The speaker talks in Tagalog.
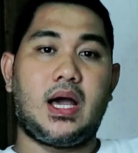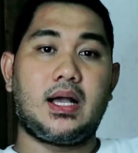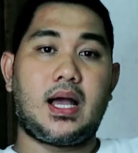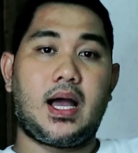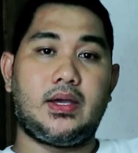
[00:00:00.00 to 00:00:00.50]
na
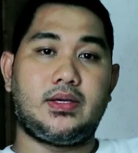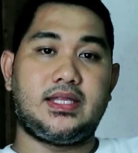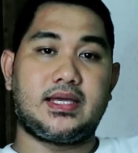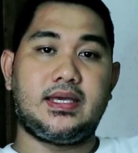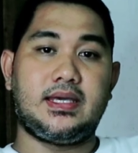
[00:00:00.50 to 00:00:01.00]
hanggang ngayon
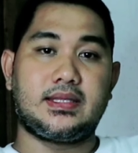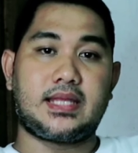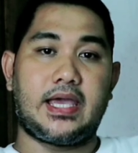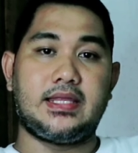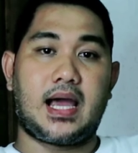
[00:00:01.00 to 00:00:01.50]
ay
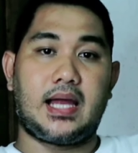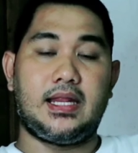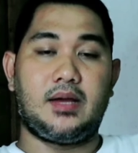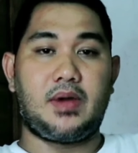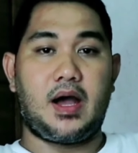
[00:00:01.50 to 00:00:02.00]
naghihintay ng
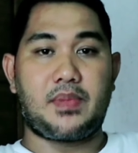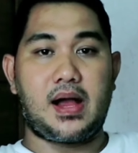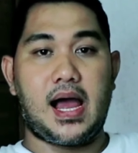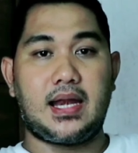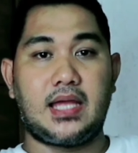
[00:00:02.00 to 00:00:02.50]
kanilang mga
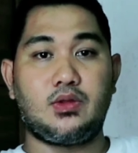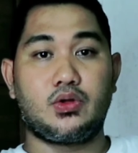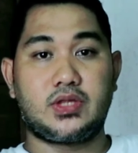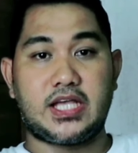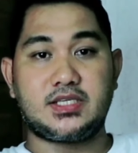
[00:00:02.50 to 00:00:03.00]
pangalan
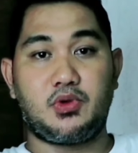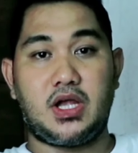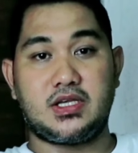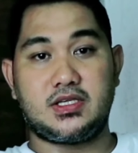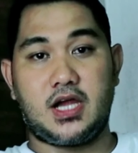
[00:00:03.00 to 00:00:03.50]
o text
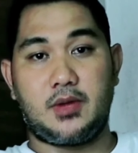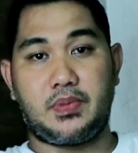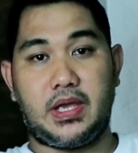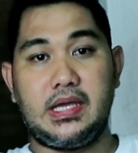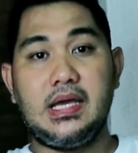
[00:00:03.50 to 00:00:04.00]
mula sa
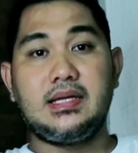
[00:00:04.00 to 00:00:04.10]
Starpay